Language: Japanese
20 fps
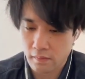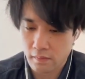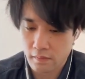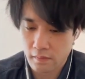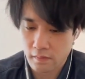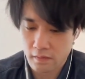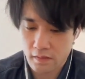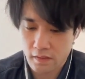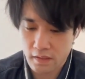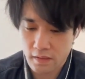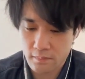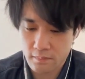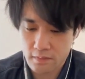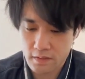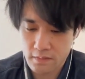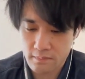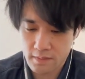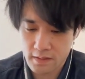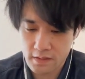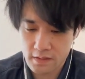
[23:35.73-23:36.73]
かぶり
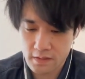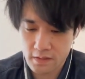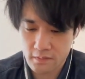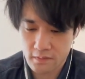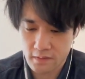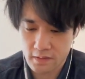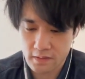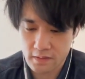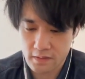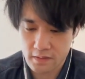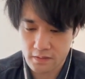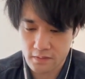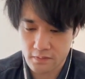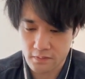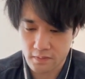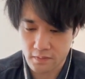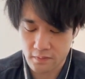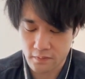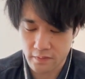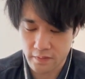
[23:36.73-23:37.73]
えした方がいいっすよ
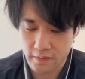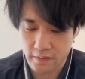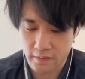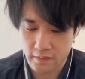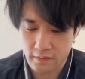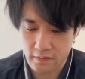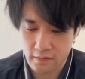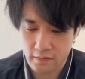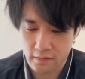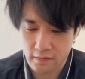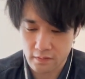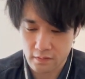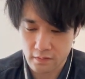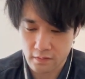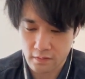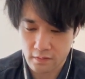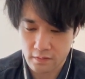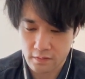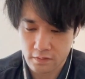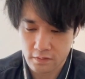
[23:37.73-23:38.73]
ね、これ。
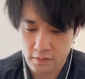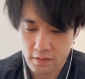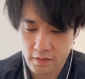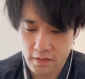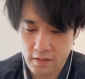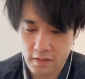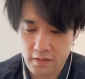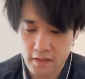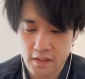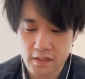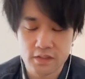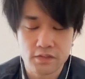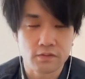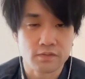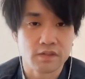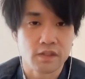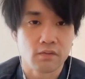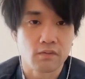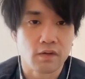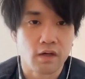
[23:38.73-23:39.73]
一回炭治郎
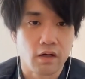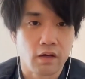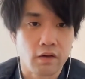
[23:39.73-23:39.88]
使おうか。